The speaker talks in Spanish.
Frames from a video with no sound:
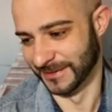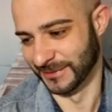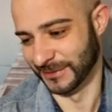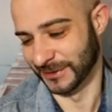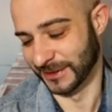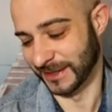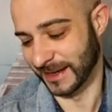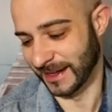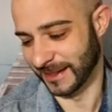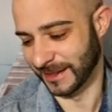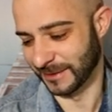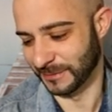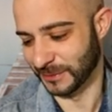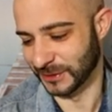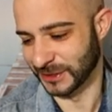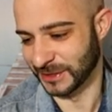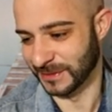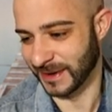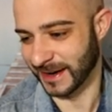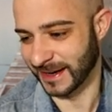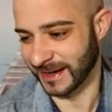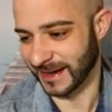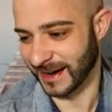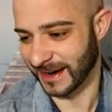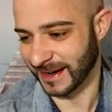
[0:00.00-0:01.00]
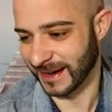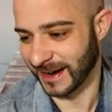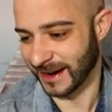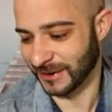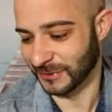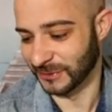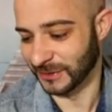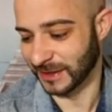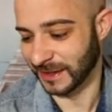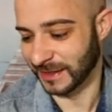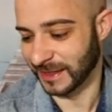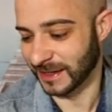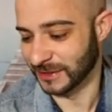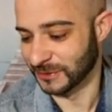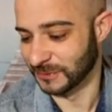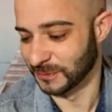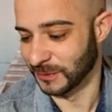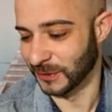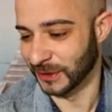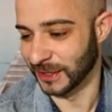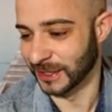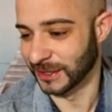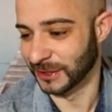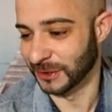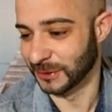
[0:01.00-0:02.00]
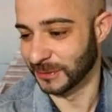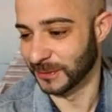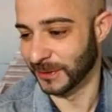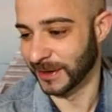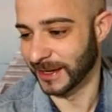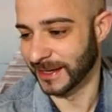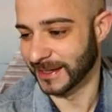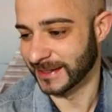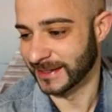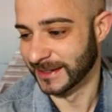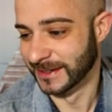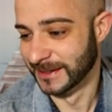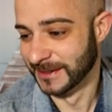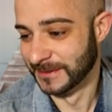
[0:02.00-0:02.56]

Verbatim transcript: pues ya te puedes imaginar que la noticia es un poquito, pues,